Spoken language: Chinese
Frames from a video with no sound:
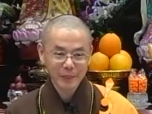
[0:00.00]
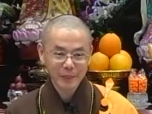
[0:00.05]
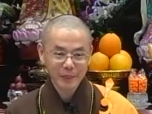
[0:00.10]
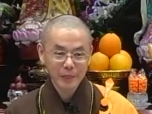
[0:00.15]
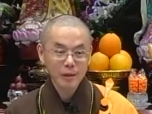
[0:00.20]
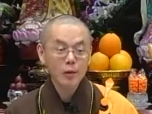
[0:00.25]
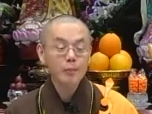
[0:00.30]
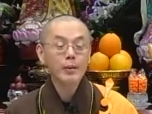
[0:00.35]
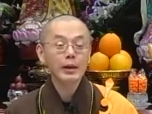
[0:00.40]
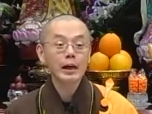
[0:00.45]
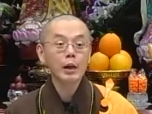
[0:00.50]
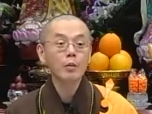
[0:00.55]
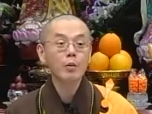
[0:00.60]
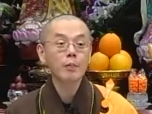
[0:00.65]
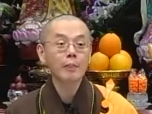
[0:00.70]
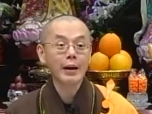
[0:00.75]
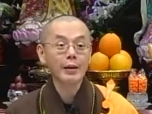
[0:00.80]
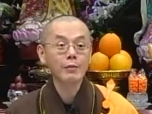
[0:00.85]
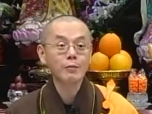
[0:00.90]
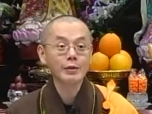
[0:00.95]
你有没有看过
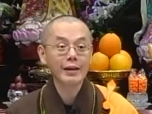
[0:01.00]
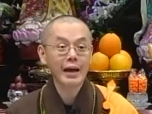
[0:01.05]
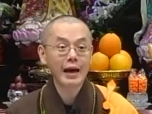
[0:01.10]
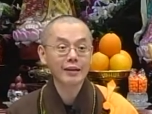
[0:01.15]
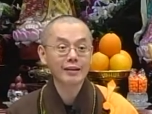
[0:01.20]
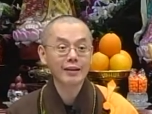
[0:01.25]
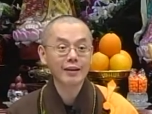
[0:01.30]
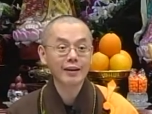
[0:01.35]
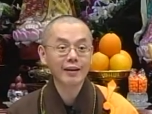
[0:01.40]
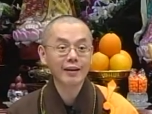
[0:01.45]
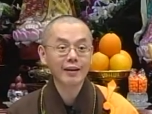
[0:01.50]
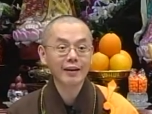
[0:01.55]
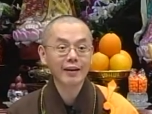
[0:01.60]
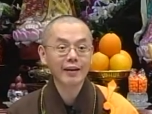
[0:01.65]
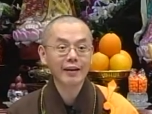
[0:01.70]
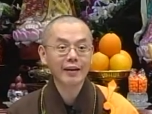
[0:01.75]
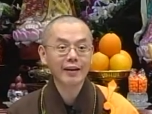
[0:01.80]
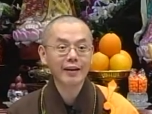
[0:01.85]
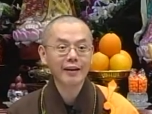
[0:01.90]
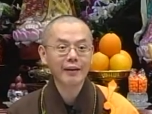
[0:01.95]
白乌鸦的？
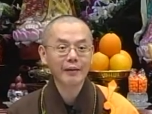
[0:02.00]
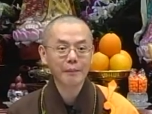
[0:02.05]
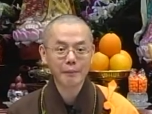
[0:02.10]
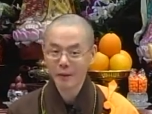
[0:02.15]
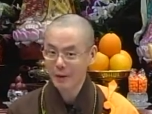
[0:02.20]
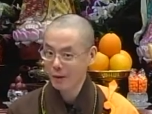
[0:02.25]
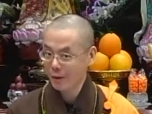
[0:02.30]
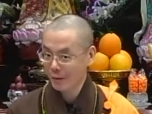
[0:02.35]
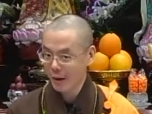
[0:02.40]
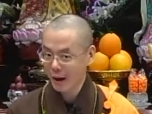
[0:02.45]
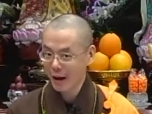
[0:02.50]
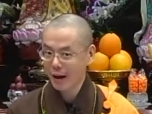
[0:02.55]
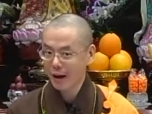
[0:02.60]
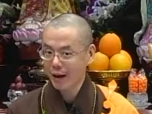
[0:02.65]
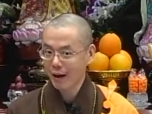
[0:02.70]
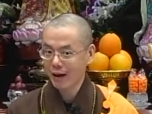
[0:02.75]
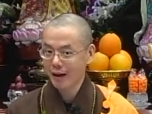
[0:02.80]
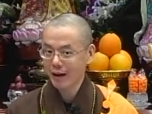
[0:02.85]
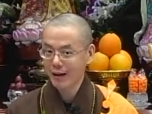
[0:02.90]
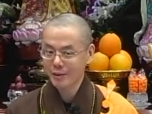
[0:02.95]
没有吧？
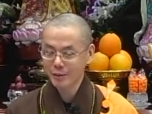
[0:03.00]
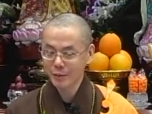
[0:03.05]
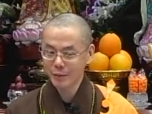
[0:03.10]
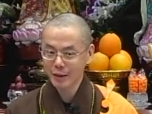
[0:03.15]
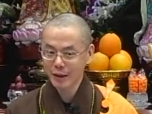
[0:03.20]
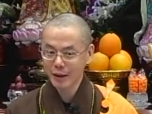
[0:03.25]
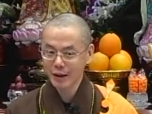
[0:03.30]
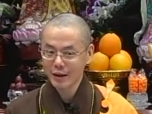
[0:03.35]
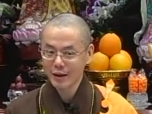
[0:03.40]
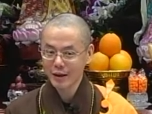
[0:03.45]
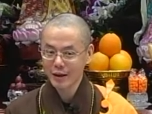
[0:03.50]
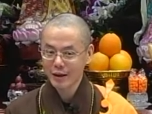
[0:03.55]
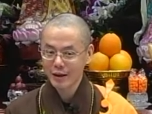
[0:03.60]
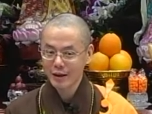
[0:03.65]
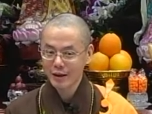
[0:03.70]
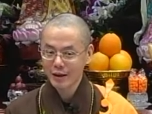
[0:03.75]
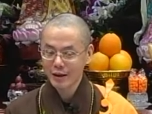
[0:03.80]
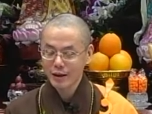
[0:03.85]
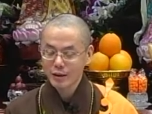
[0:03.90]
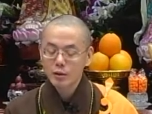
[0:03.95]
对不对？
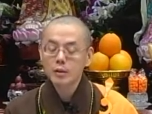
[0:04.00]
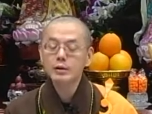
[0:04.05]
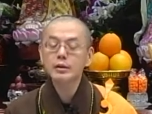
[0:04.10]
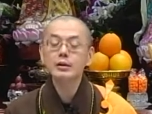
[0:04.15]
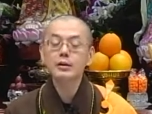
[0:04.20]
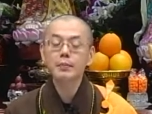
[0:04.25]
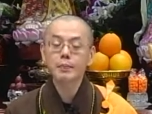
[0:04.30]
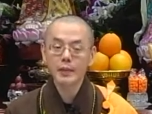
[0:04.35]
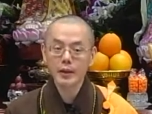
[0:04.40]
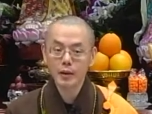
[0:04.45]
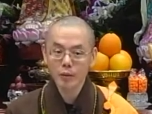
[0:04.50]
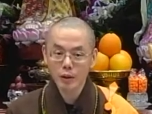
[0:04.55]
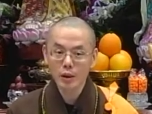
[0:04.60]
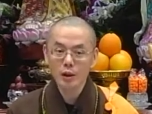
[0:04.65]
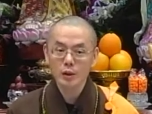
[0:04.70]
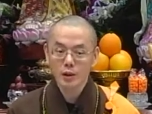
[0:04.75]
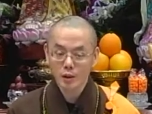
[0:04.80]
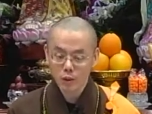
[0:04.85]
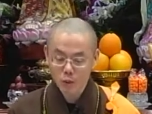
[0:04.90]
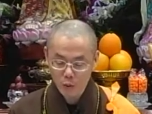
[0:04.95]
这这是譬
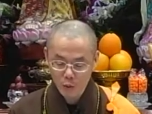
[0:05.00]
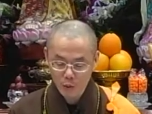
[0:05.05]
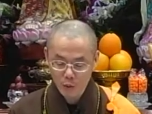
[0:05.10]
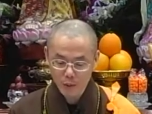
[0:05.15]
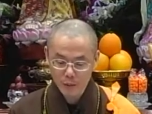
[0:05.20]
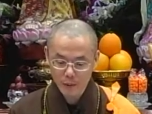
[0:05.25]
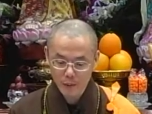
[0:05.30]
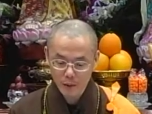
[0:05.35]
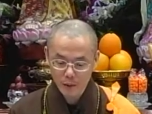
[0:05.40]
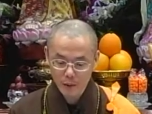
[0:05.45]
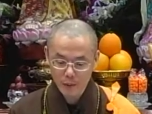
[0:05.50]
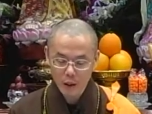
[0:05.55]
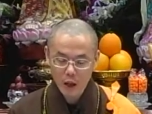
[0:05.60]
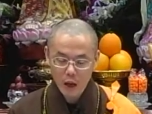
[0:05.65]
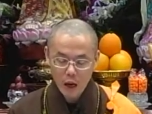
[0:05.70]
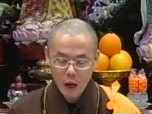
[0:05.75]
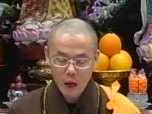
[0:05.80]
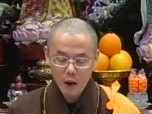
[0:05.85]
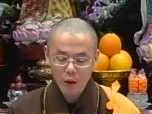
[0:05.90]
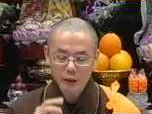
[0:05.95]
喻，这是中国比喻。
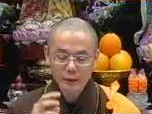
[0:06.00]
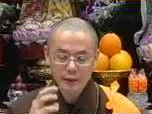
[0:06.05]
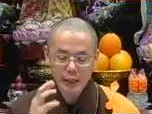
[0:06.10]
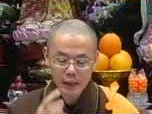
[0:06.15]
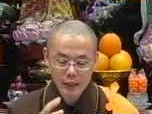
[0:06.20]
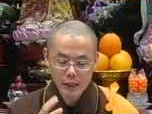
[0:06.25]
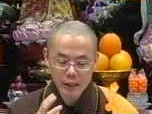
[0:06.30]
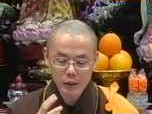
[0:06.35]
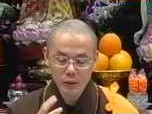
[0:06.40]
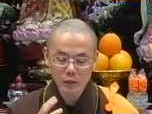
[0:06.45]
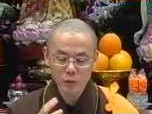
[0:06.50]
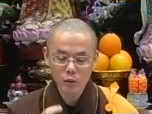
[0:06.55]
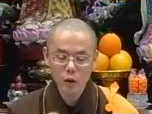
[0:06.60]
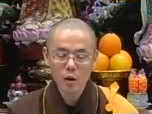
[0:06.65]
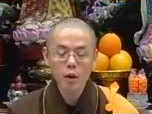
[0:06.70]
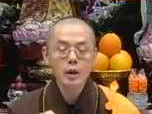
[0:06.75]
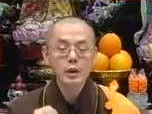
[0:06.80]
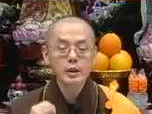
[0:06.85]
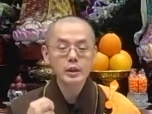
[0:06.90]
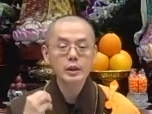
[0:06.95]
好，他的意思说，
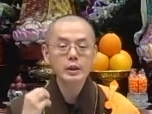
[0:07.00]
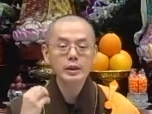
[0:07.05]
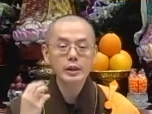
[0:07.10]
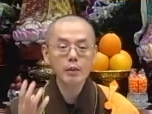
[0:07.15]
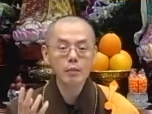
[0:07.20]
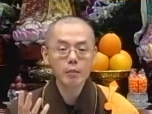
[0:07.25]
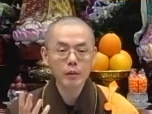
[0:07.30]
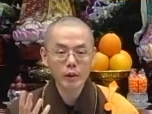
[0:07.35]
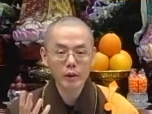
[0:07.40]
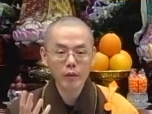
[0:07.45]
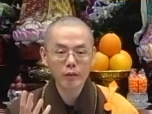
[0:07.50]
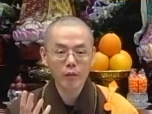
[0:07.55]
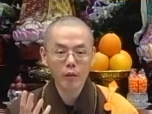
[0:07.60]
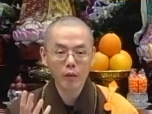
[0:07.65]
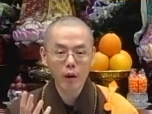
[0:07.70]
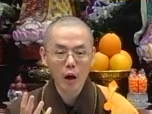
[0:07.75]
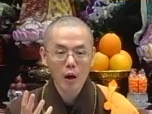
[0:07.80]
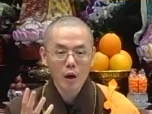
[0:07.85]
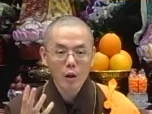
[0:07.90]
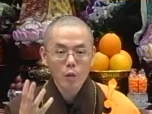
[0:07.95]
释迦牟尼佛
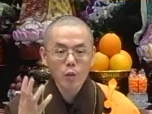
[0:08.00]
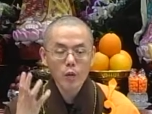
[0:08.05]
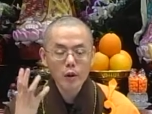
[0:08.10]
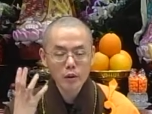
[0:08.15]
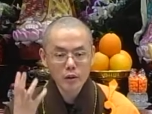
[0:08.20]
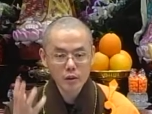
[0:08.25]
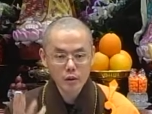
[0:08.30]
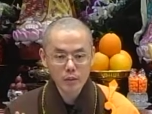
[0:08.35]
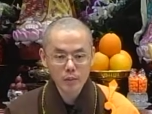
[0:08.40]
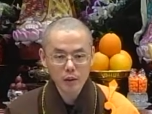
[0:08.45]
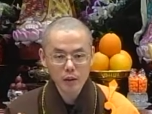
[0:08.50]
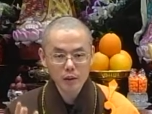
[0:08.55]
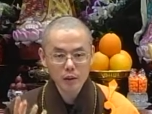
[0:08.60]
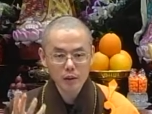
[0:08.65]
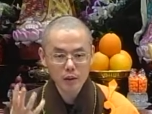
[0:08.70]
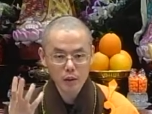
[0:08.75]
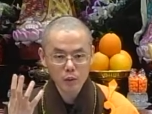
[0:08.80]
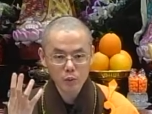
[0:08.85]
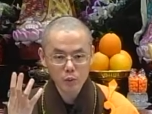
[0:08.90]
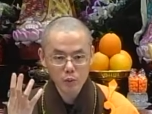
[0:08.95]
啊，为什么
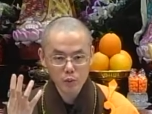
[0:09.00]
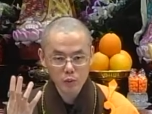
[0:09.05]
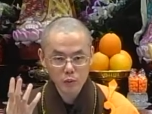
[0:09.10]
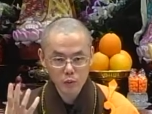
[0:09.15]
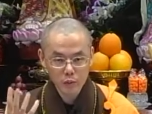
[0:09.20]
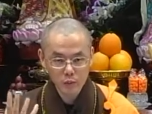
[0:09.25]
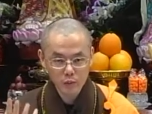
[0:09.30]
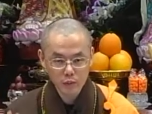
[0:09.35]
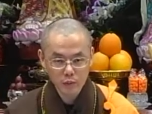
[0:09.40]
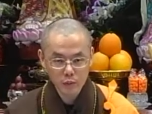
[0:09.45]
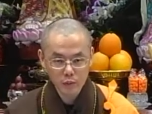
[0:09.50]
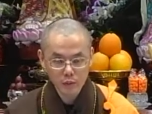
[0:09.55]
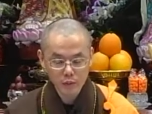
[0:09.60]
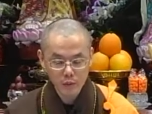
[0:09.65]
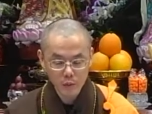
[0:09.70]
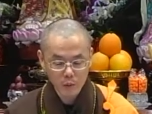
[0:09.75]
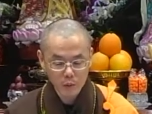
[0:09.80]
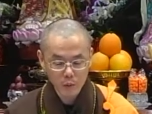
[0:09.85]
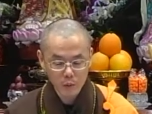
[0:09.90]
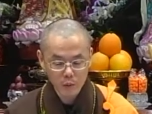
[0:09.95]
你所居住的
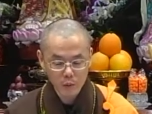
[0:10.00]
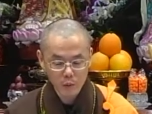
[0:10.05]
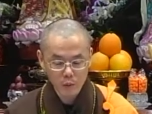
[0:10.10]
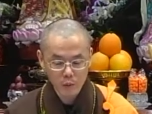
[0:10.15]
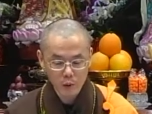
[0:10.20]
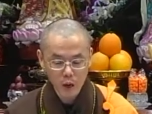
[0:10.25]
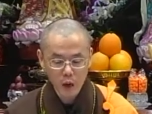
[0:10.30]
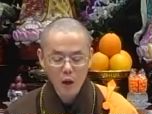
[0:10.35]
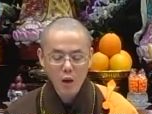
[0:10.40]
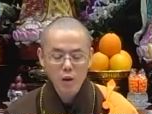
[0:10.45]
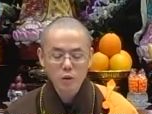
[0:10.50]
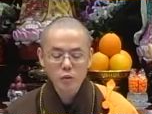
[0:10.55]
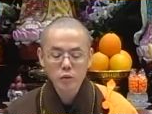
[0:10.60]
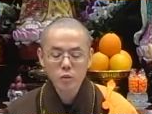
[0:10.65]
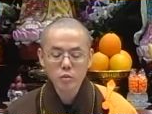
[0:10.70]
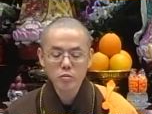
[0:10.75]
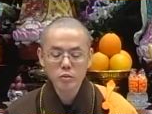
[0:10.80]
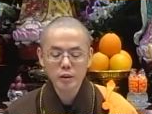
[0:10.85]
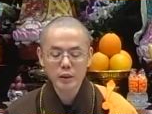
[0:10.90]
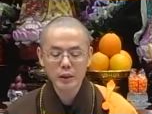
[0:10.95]
佛国土啊，
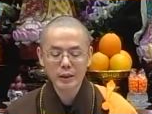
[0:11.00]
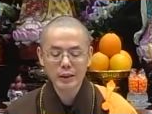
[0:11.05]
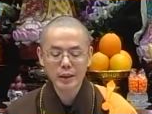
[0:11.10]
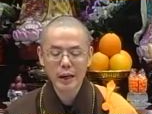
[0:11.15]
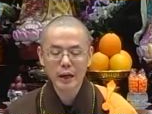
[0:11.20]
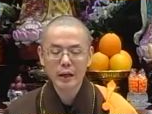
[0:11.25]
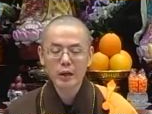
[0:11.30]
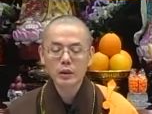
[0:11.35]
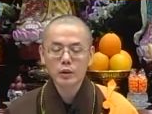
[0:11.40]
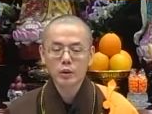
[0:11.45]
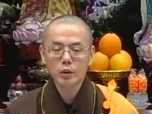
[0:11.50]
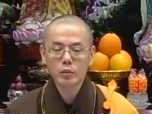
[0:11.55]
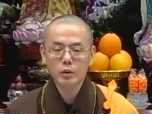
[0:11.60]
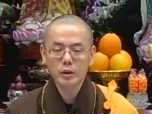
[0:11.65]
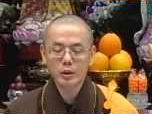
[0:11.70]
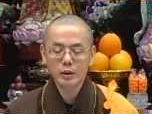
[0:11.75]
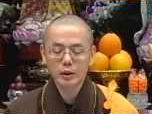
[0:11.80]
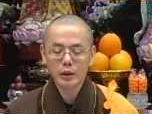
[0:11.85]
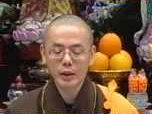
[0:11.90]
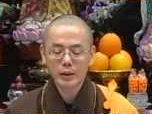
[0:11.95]
众生啊，都
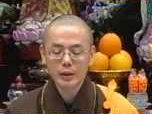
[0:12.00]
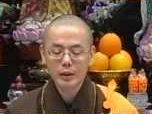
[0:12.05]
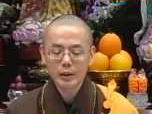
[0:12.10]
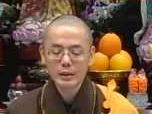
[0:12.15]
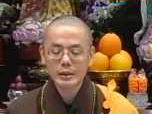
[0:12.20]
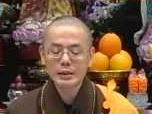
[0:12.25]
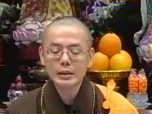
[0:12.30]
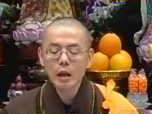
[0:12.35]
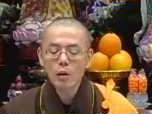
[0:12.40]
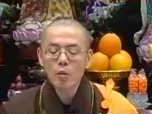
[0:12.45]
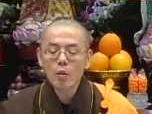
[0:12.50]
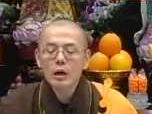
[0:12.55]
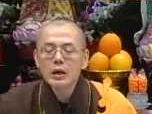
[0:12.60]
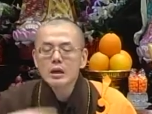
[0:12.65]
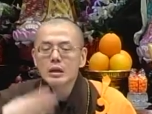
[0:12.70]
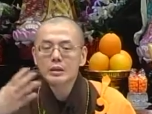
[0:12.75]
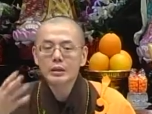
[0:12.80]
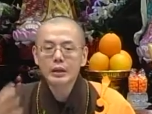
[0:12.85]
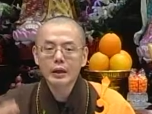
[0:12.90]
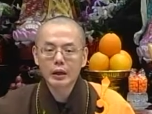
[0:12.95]
是呢造
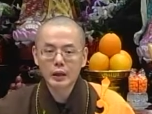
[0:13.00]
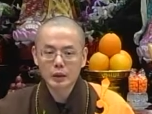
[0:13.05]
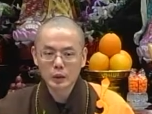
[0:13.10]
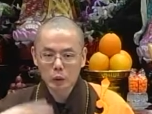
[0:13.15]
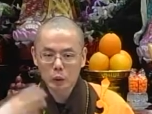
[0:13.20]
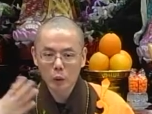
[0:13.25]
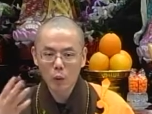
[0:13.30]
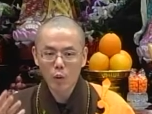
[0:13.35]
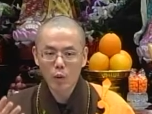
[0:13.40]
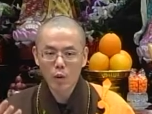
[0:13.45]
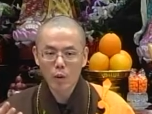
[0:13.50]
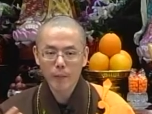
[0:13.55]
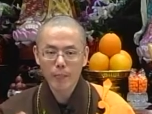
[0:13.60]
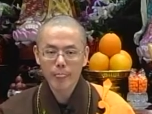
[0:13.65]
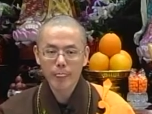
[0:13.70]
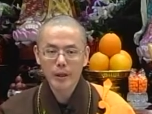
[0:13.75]
恶的很多，